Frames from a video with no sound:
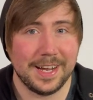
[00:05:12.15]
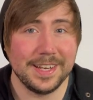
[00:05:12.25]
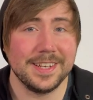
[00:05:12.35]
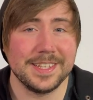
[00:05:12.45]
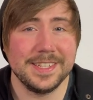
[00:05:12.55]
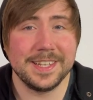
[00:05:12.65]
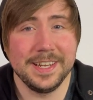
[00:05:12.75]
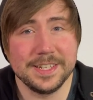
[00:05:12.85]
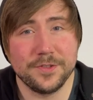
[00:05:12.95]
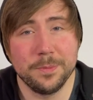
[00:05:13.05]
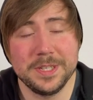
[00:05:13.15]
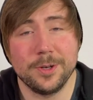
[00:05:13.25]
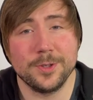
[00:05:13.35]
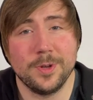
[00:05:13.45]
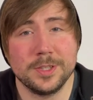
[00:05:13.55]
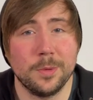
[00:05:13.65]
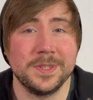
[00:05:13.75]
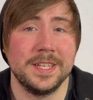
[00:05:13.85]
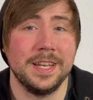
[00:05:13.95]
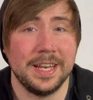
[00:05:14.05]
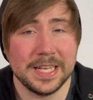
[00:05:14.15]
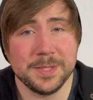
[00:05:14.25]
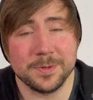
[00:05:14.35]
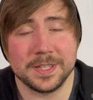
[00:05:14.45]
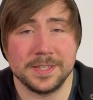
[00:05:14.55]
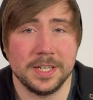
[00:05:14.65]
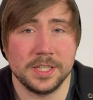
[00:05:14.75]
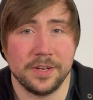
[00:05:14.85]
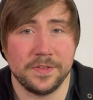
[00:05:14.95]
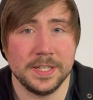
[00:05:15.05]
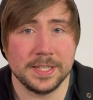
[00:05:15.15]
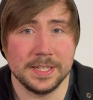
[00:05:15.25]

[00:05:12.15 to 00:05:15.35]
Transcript: Andererseits klingt es für mich auch so, als ob es an der Leistungsgesellschaft liegt,